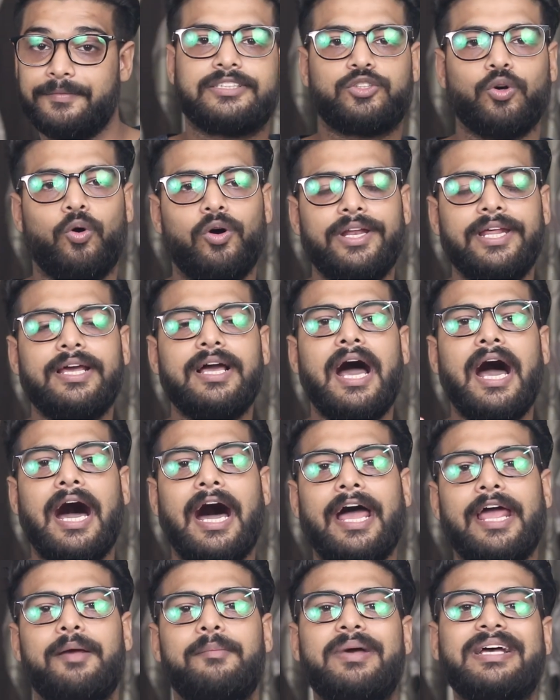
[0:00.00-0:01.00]
सोनी का
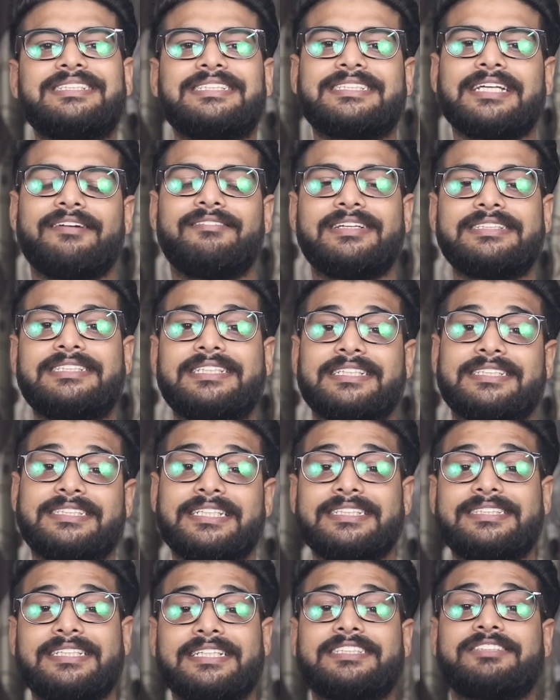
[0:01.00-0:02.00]
आई एम
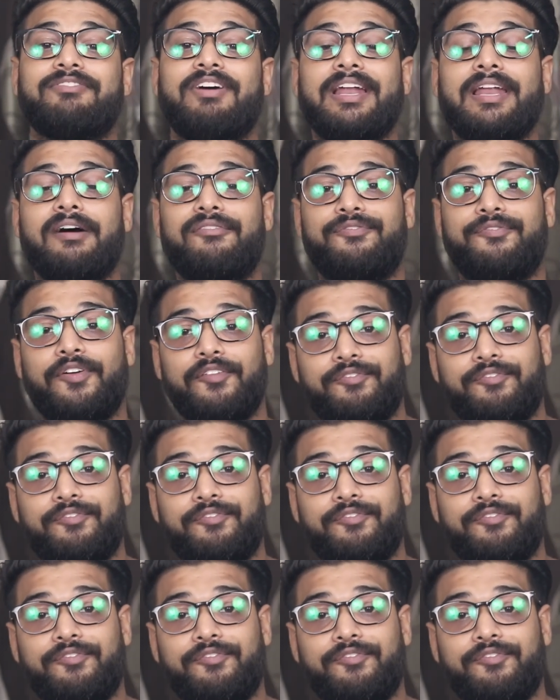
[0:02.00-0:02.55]
एक्स वाला